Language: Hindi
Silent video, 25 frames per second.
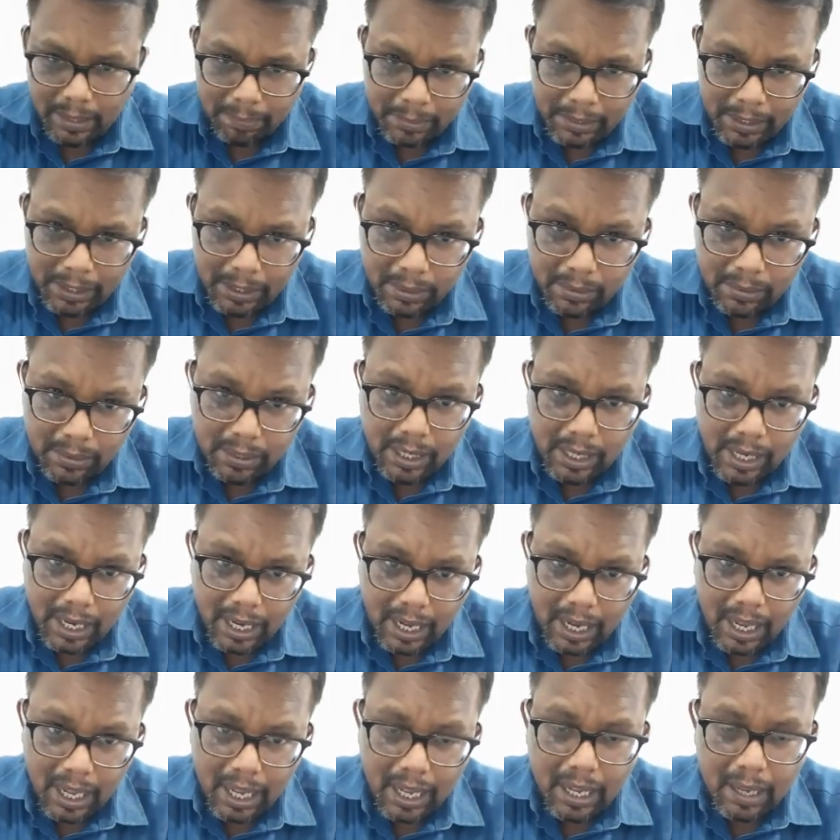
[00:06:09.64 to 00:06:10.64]
अपनी युद्ध
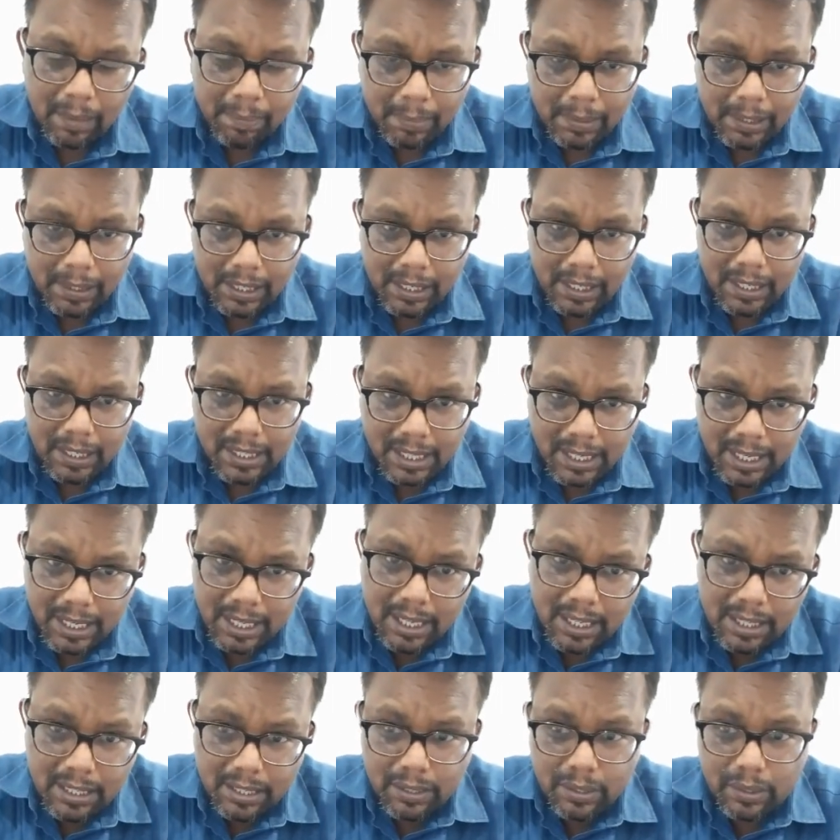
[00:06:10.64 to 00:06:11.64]
कला अपनी
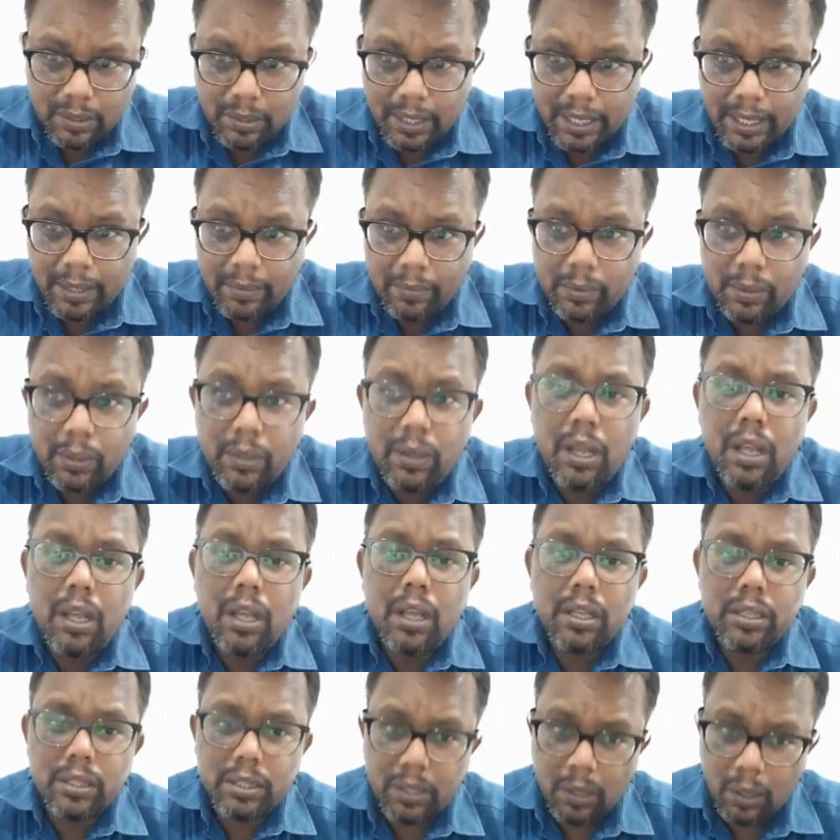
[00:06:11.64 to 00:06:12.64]
स्किल्स जो है वो
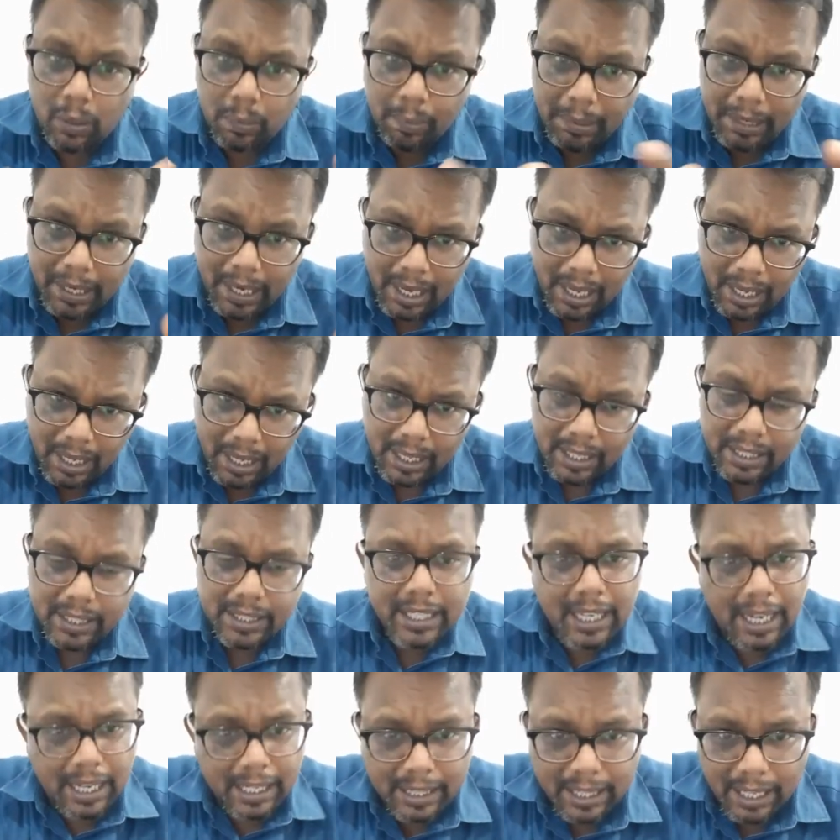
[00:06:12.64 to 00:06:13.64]
सौंपना
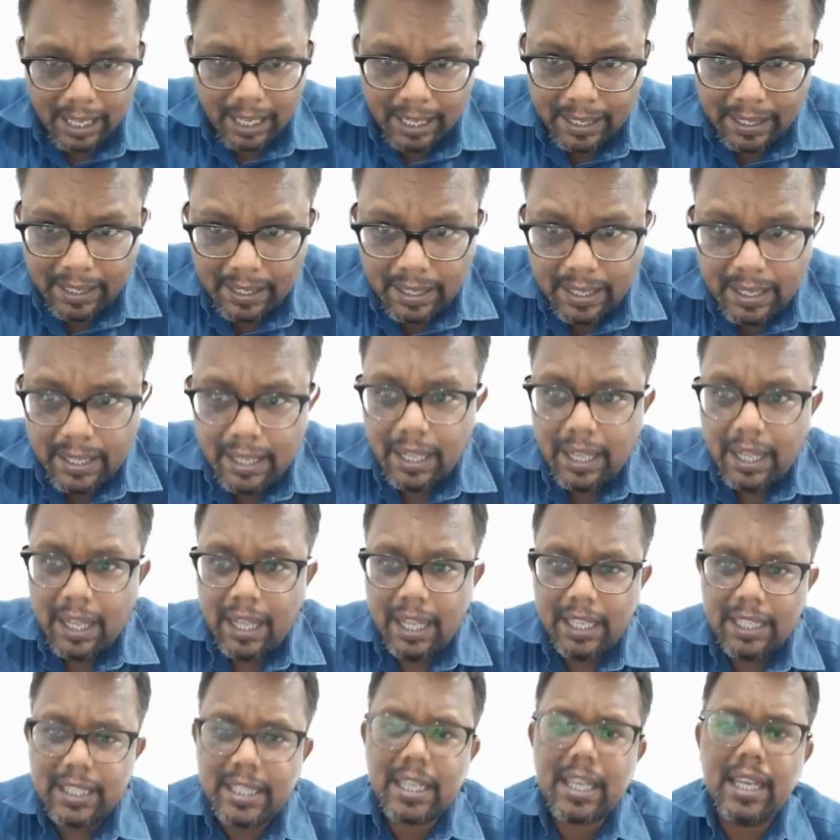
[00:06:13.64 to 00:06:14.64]
चाहता है
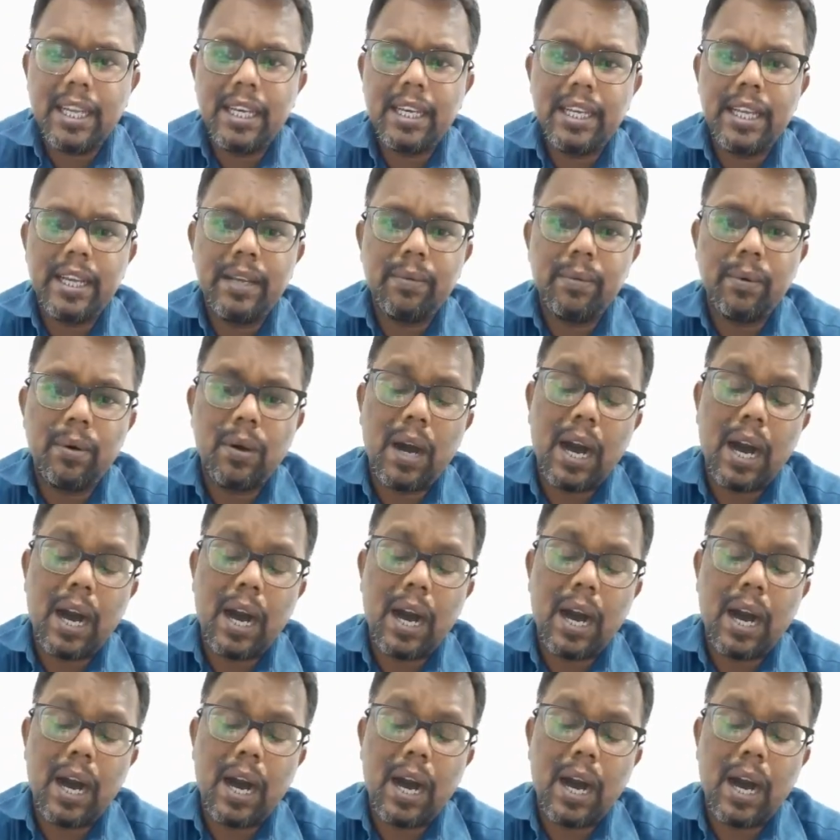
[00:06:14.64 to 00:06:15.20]
इसके लिए वो